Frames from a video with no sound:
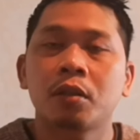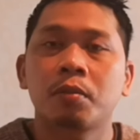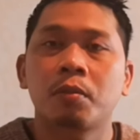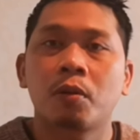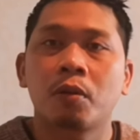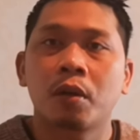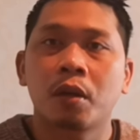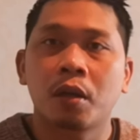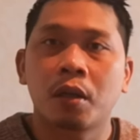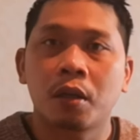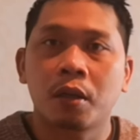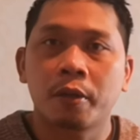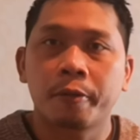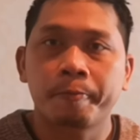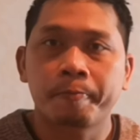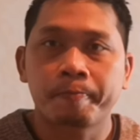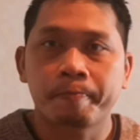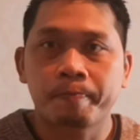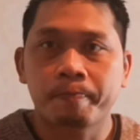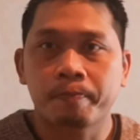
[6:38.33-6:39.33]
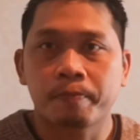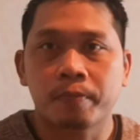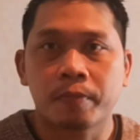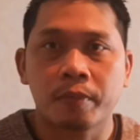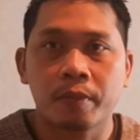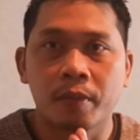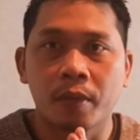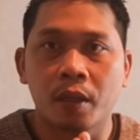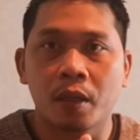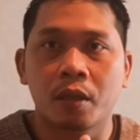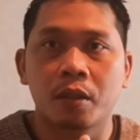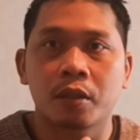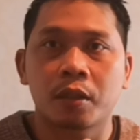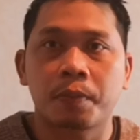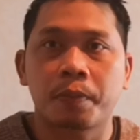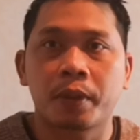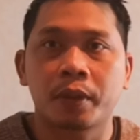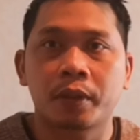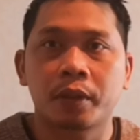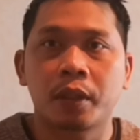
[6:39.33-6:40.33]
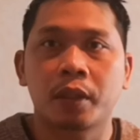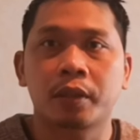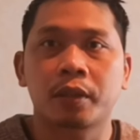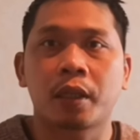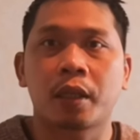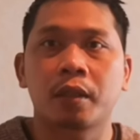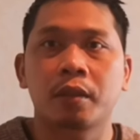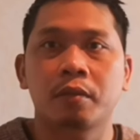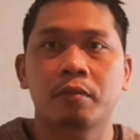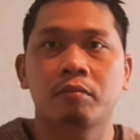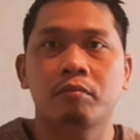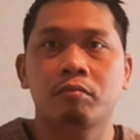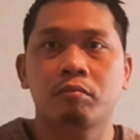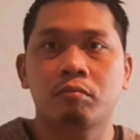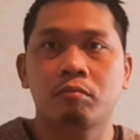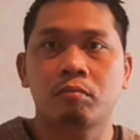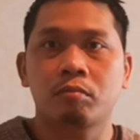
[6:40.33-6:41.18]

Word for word: semoga cepat selesai.